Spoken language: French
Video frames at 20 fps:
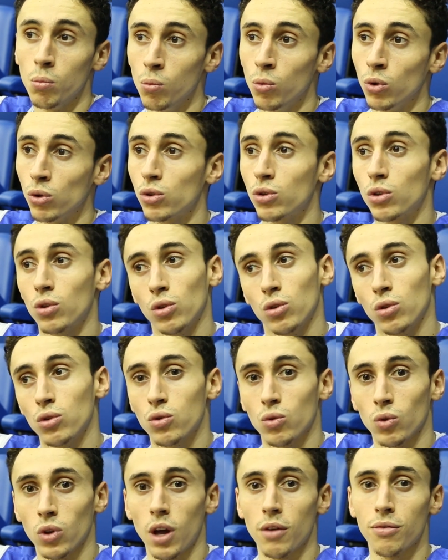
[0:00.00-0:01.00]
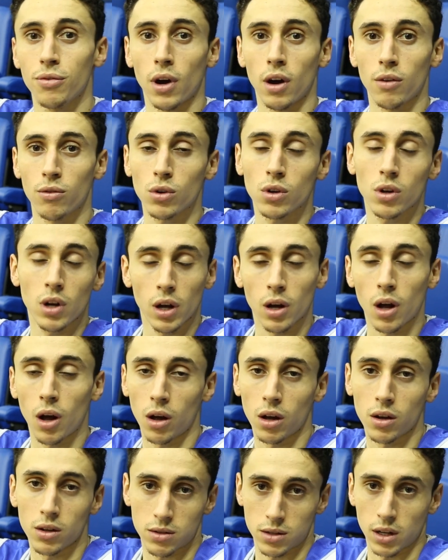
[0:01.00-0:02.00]
montrent que ce qu'on a fait avant,
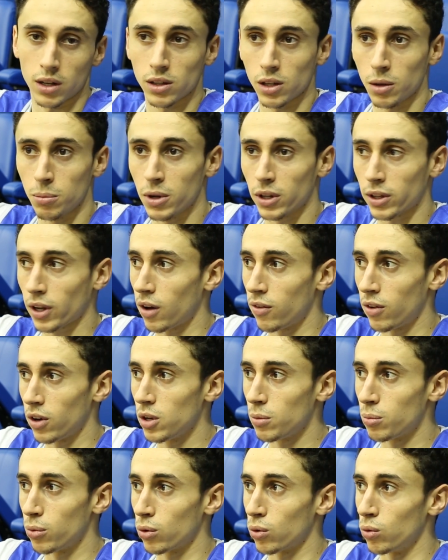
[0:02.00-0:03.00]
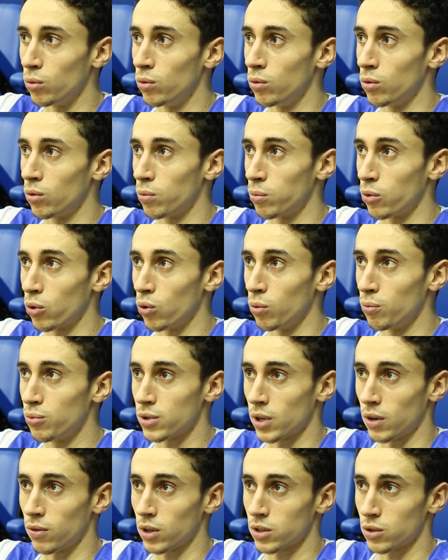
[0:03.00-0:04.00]
euh, ça a été bien travaillé pour qu'on
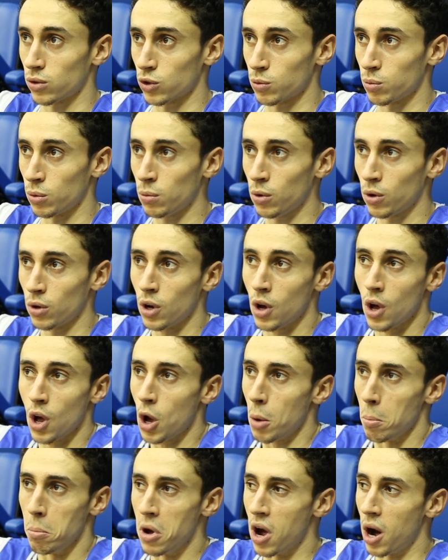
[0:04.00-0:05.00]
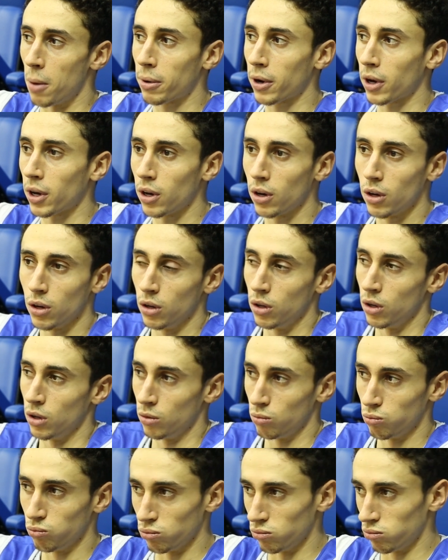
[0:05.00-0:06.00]
puisse avoir ça en ce moment. Mais après,
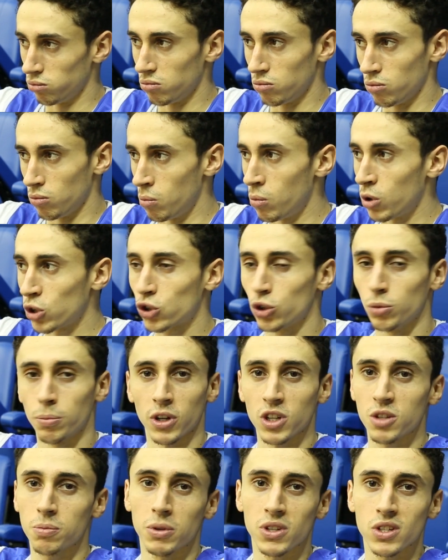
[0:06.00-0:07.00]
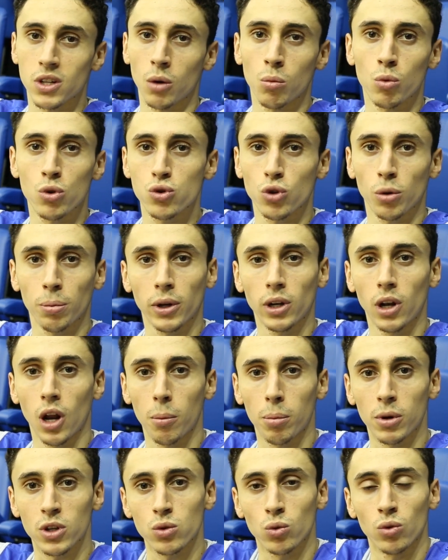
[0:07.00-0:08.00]
euh, moi je ne suis pas spécialement surpris de
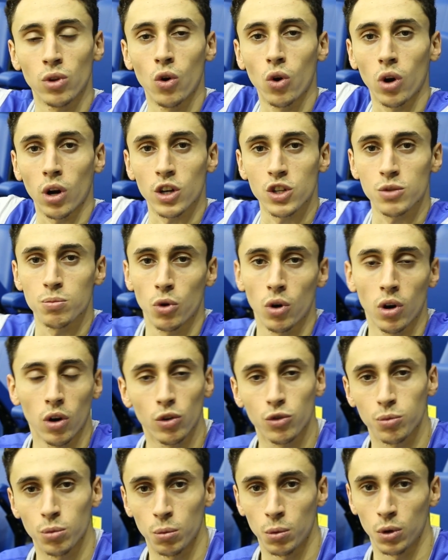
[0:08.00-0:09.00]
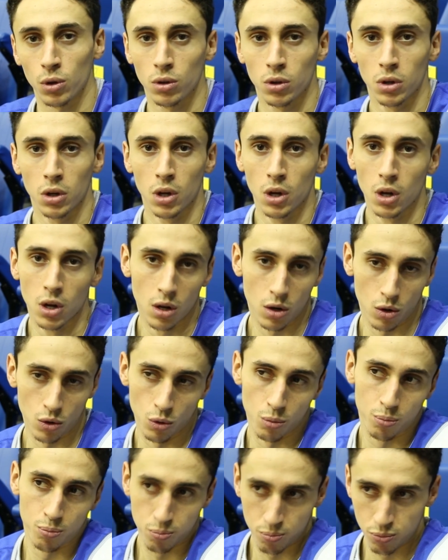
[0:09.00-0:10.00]
la place qu'on a au classement là en ce moment.
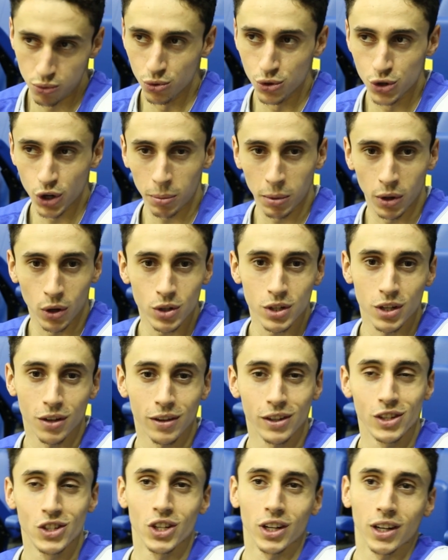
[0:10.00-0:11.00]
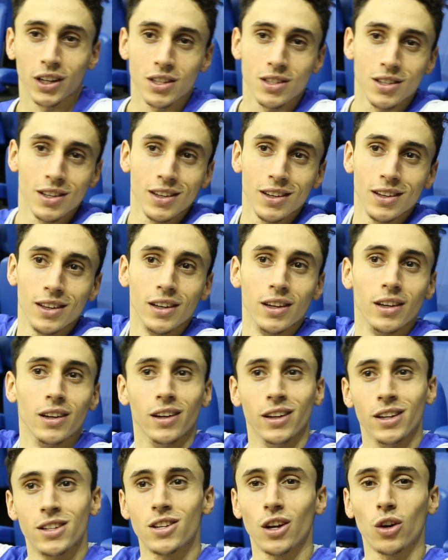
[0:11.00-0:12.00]
Le plus dur maintenant, ça va être d'y rester et, de